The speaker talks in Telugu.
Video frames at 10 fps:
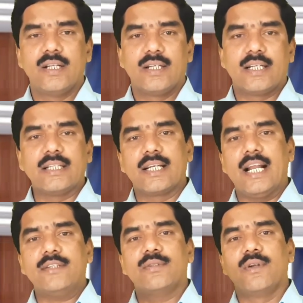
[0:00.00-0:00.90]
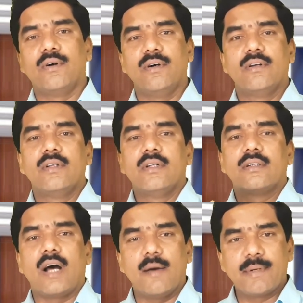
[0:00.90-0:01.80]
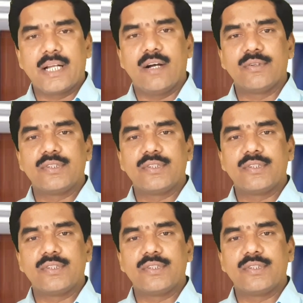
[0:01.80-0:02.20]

టెన్త్ క్లాసులో టాపర్గా